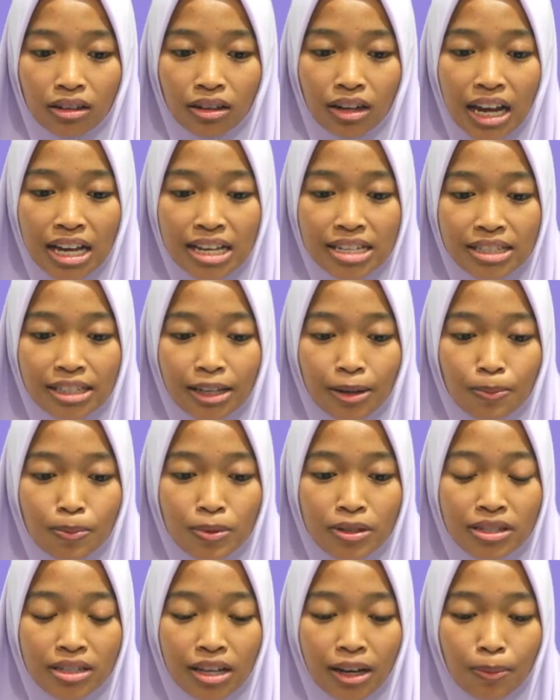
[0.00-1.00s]
Klaster
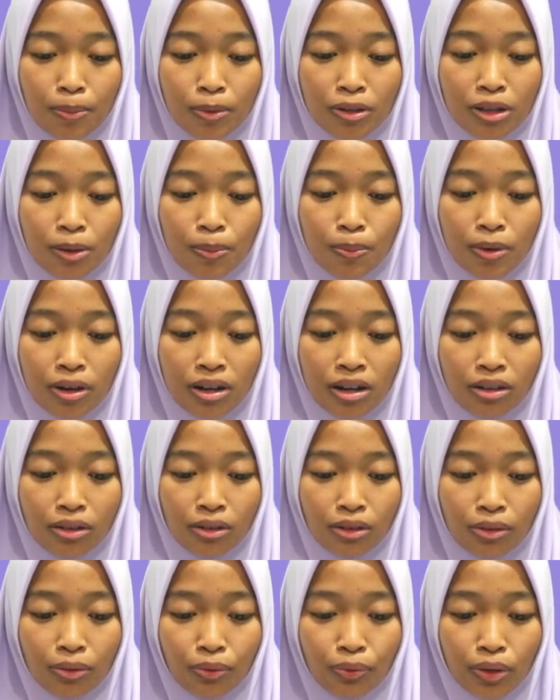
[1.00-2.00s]
besar
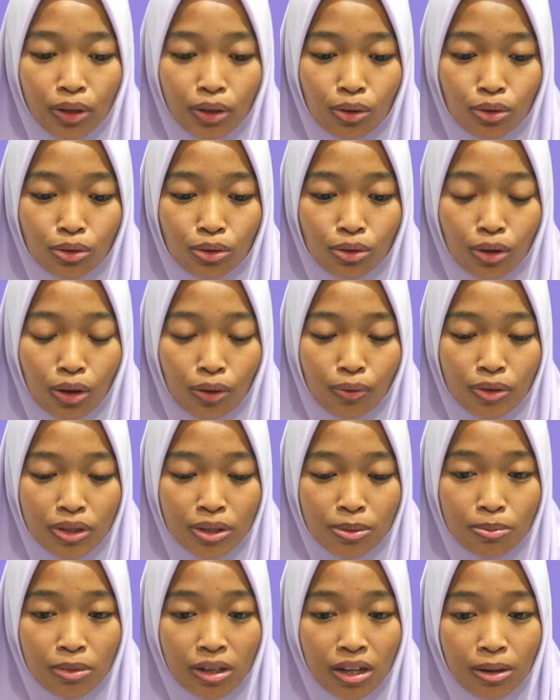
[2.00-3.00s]
penyebaran virus
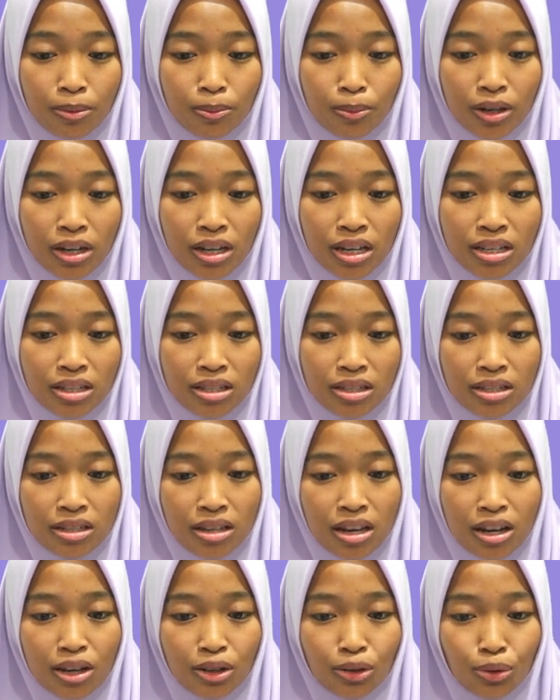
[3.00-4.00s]
COVID-19
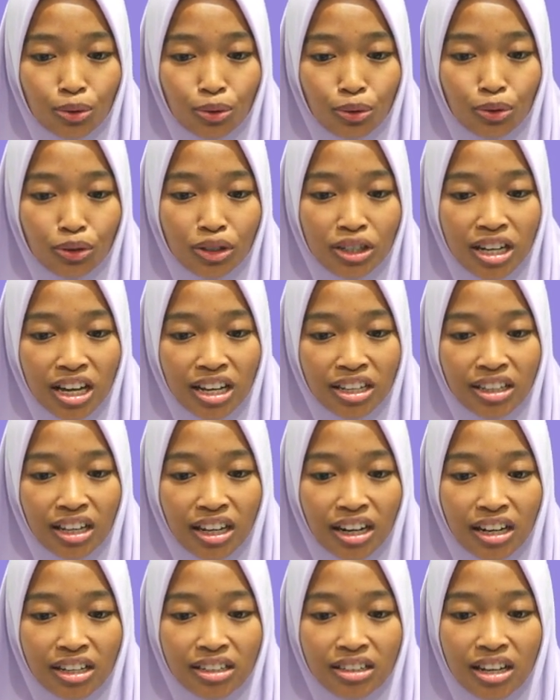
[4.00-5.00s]
yaitu
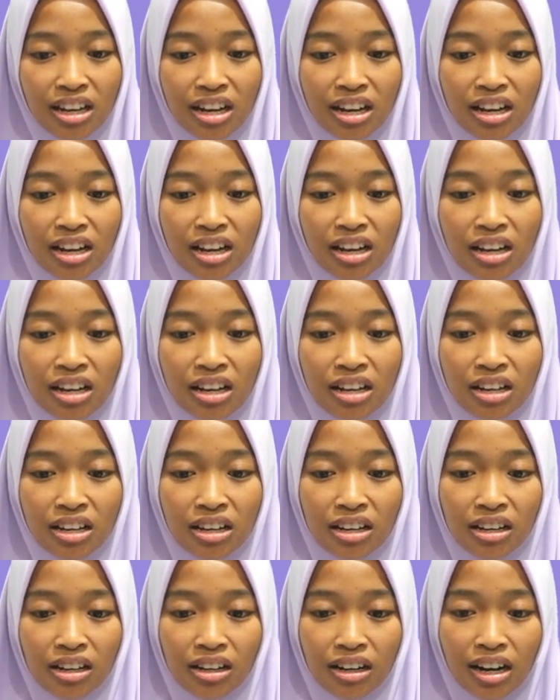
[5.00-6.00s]
diantaranya
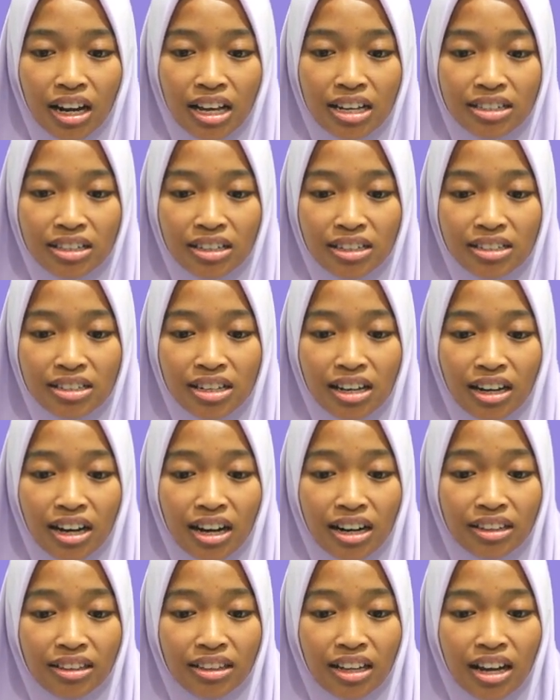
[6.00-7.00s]
klaster
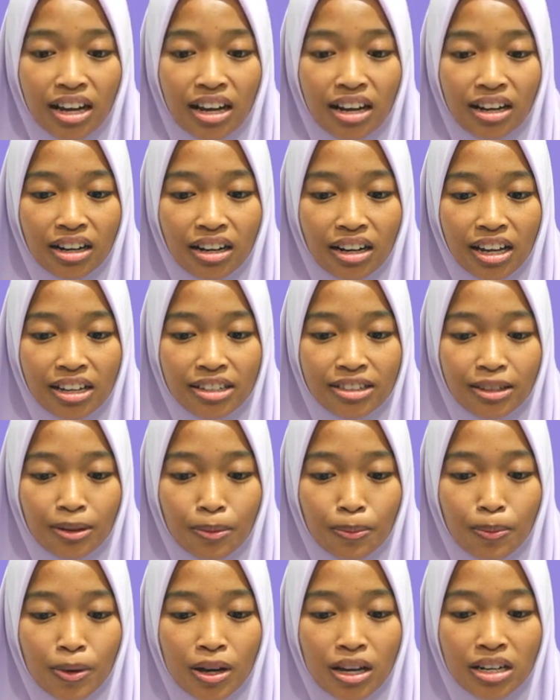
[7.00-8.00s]
Jakarta,
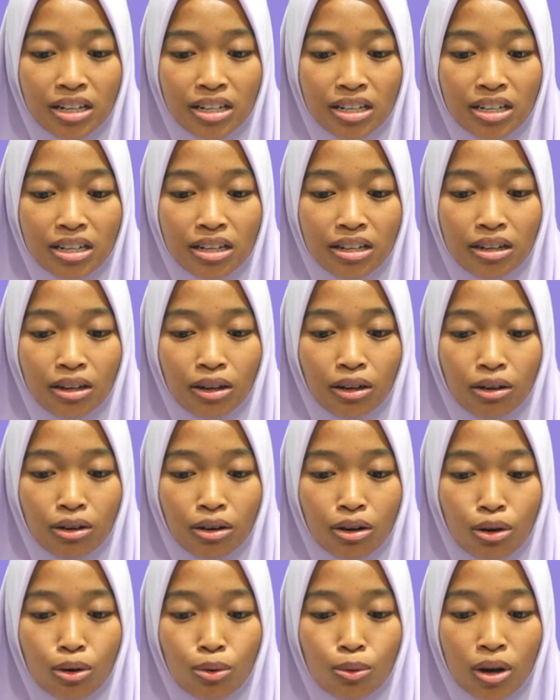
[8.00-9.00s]
klaster Bali,
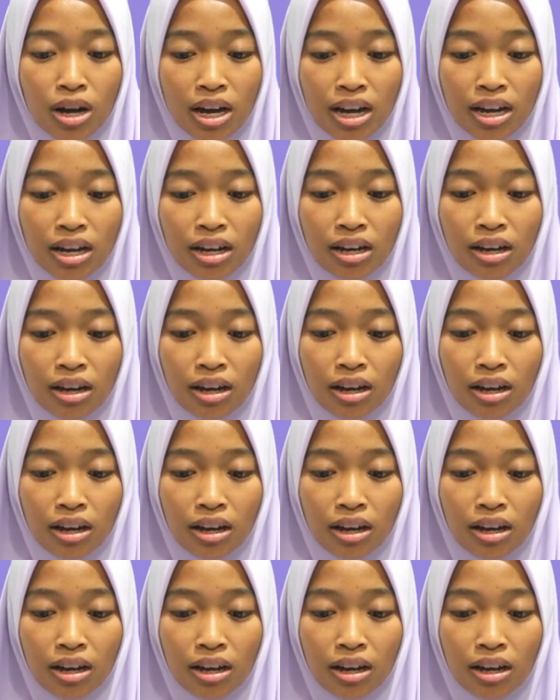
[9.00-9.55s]
Goa,